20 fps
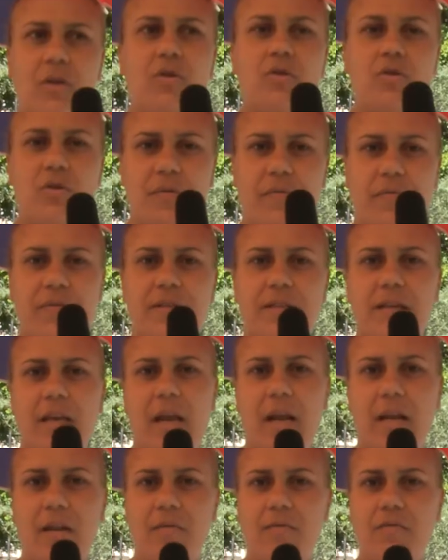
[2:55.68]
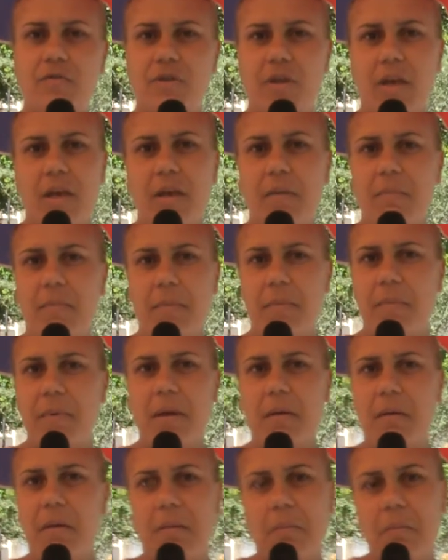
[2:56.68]
نشوف الزيارات الفجائيه ما,
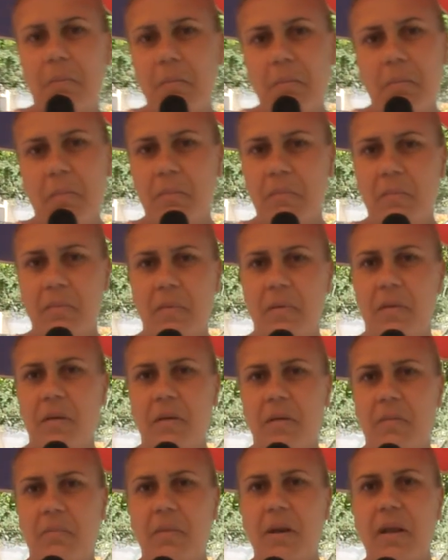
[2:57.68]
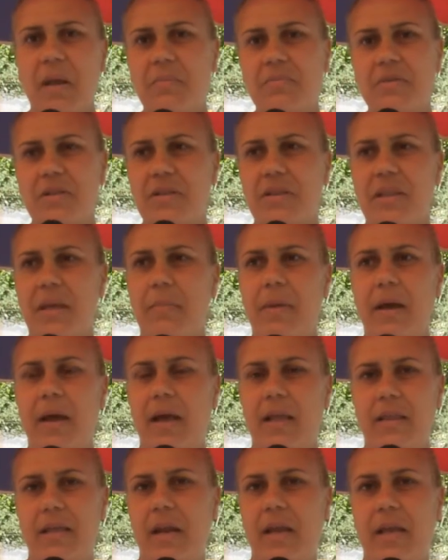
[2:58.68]
ما ما نحبش نتبع
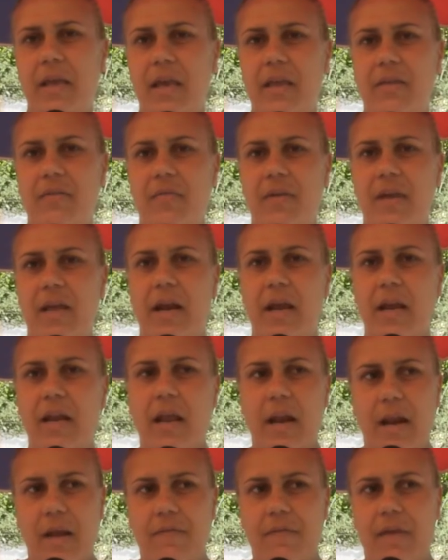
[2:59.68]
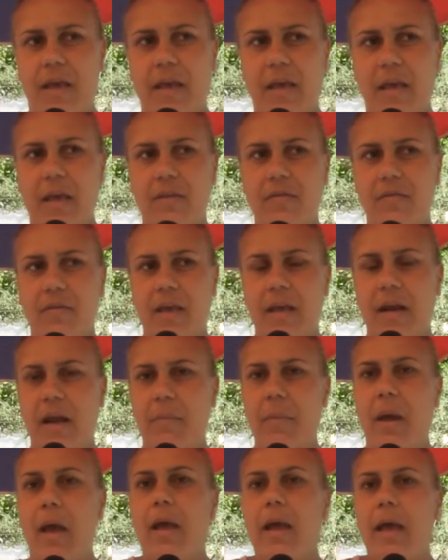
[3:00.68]
خاطر حكايه فارغه انا نرى فيها حكايه
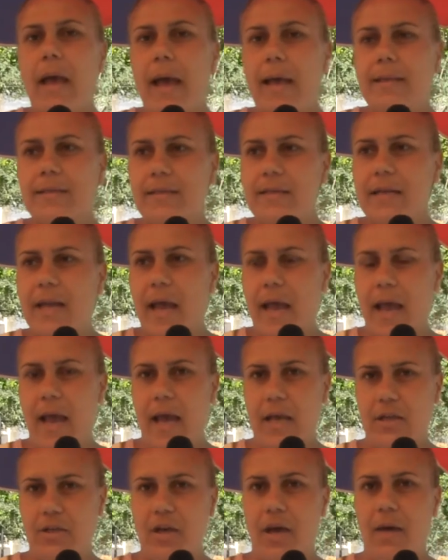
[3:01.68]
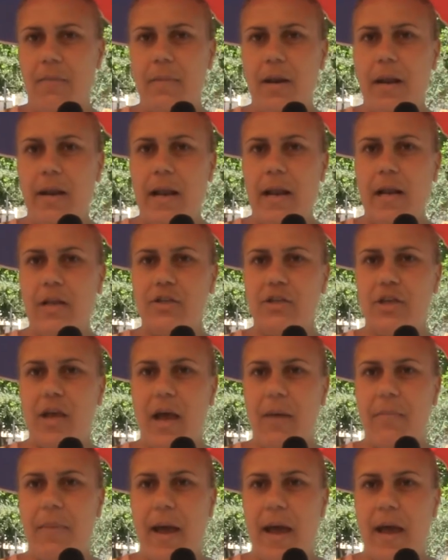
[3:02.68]
فارغه اعطينا حاجه عملنا
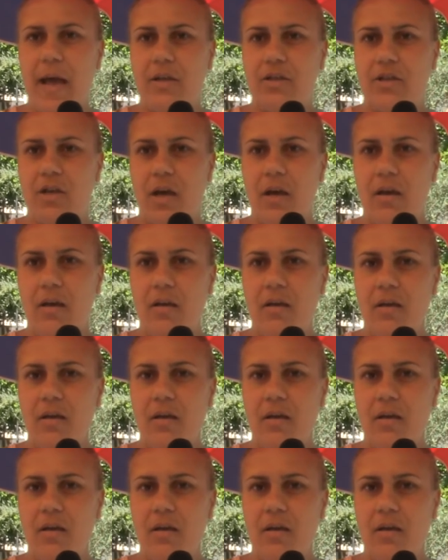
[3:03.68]
للشعب حاجه